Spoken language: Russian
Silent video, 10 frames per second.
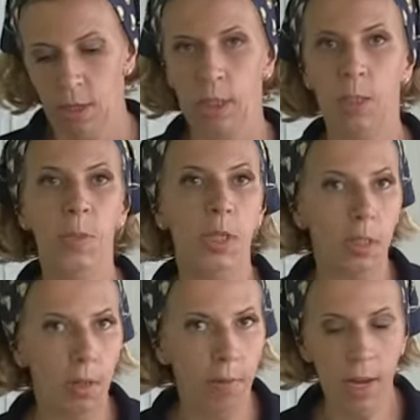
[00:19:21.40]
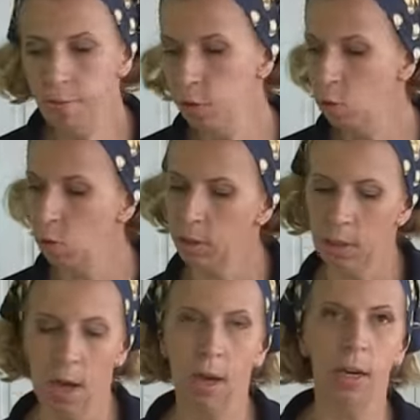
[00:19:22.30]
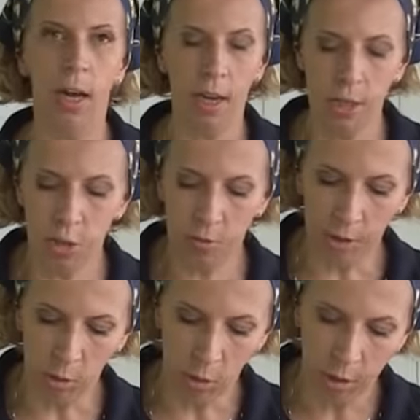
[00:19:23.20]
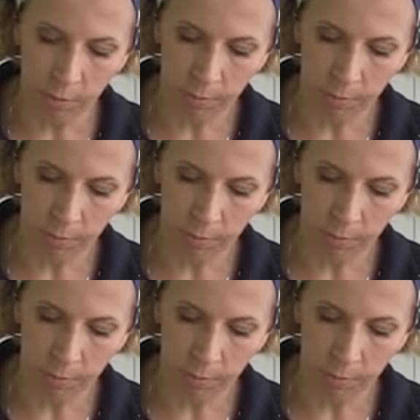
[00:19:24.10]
И теперь заливаем все это горячей водой.